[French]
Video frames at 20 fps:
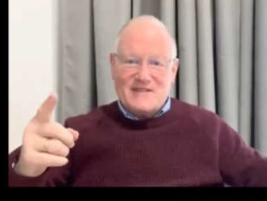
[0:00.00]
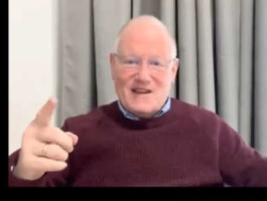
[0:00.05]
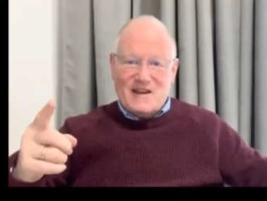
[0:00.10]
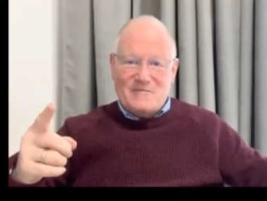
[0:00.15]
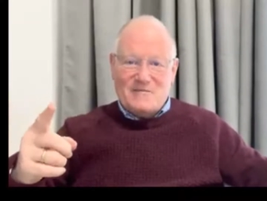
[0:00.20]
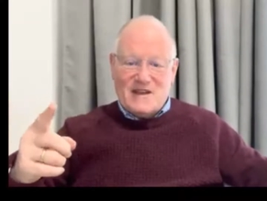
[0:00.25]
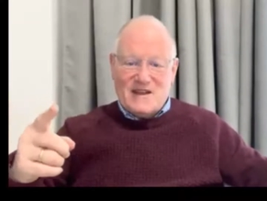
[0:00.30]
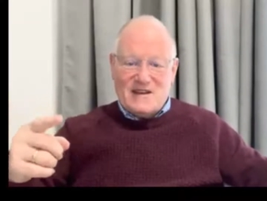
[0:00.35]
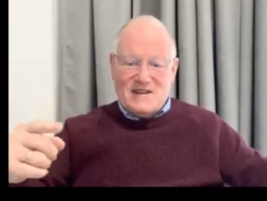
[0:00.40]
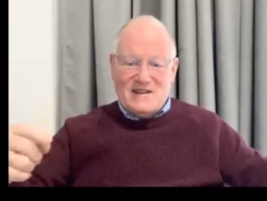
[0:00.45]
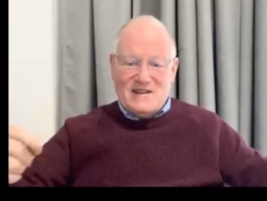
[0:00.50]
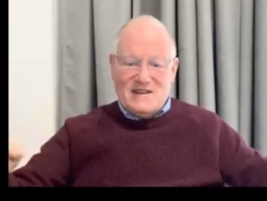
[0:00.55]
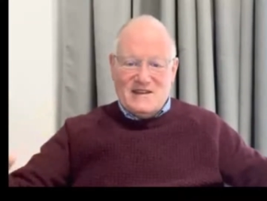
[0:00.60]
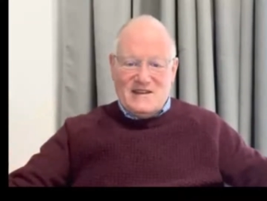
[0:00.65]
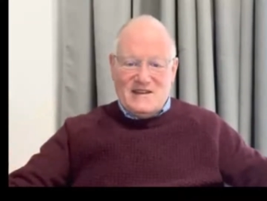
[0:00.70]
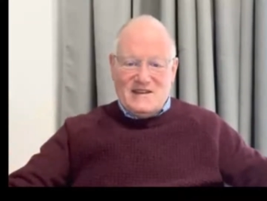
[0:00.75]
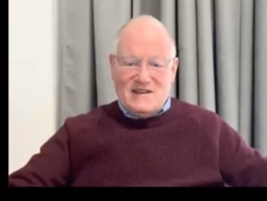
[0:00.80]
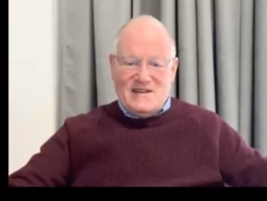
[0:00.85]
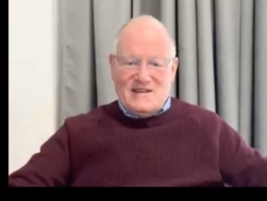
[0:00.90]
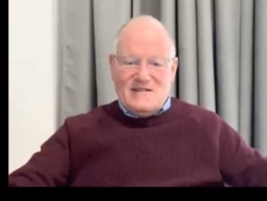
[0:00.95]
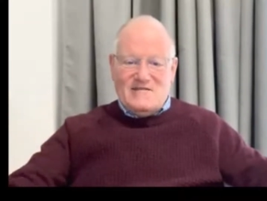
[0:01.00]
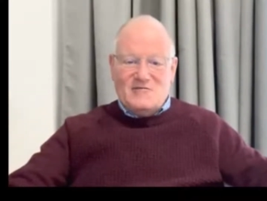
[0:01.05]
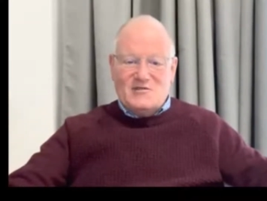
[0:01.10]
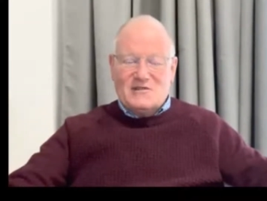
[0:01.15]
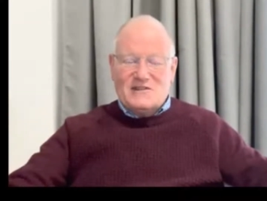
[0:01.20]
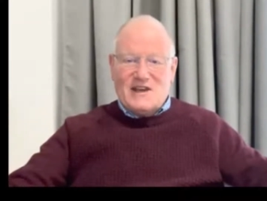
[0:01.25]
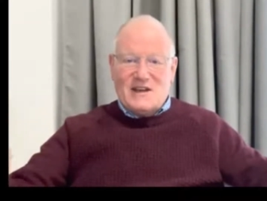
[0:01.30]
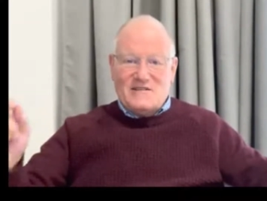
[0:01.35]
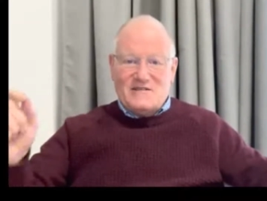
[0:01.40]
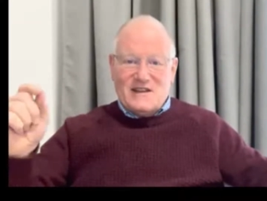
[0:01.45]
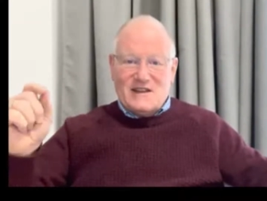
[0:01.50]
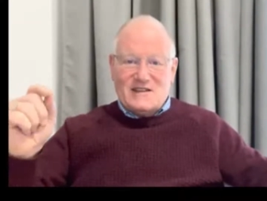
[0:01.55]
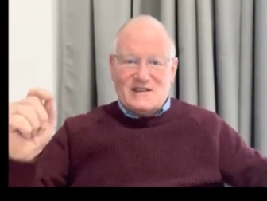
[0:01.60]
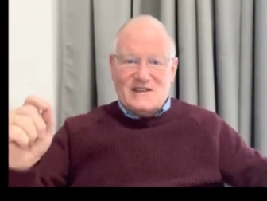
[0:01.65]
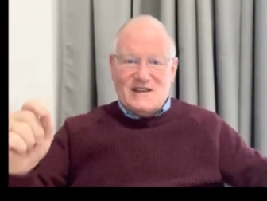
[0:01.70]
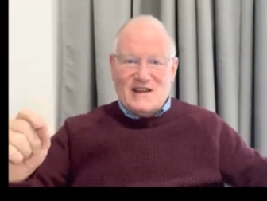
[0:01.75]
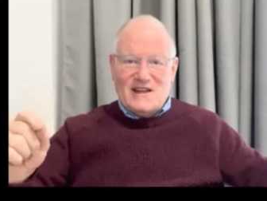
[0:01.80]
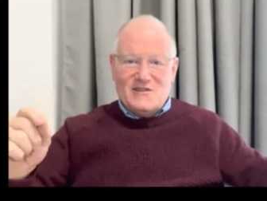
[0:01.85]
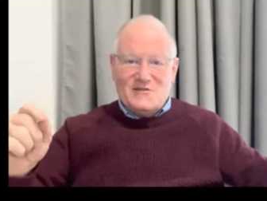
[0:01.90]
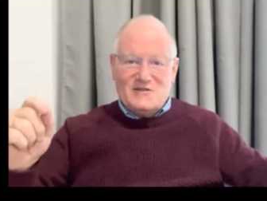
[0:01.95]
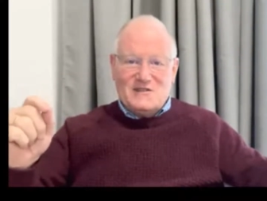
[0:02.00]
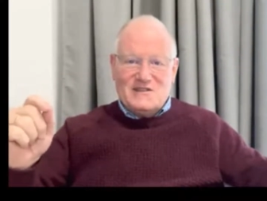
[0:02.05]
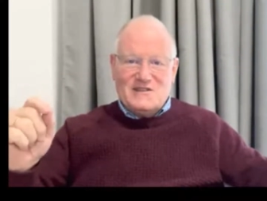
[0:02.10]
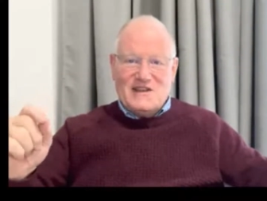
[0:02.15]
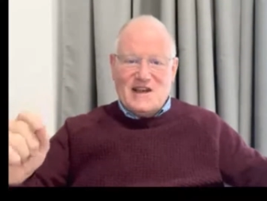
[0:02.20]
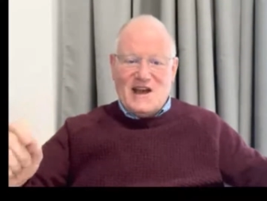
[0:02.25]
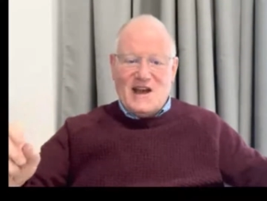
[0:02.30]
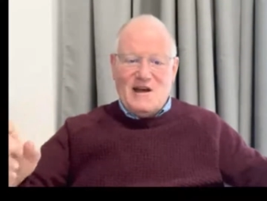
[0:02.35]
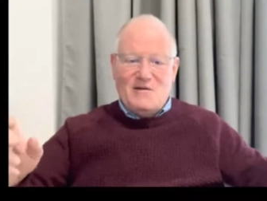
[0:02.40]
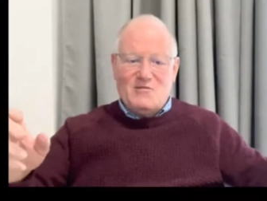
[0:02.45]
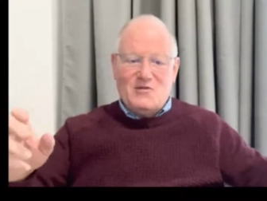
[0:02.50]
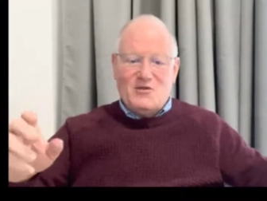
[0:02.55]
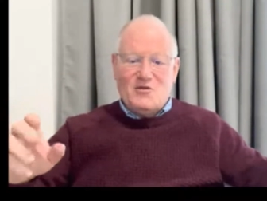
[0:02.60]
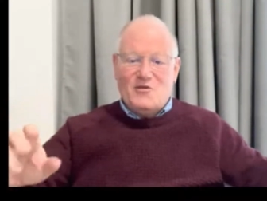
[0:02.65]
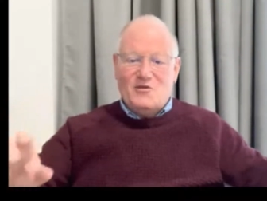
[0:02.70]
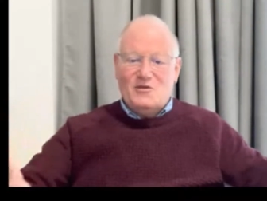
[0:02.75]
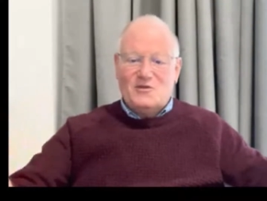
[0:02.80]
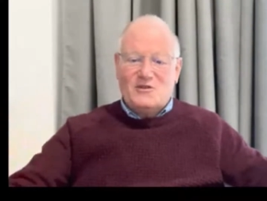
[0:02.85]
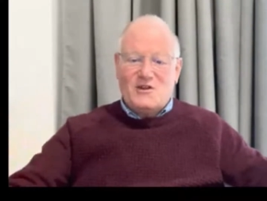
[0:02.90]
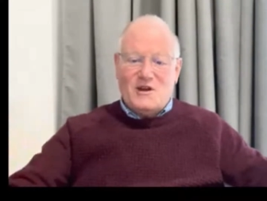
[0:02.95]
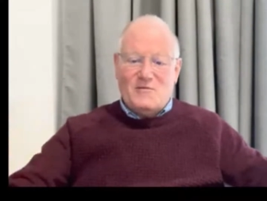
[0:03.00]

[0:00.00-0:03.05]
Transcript: Amen. Votre adversaire, le diable, rôde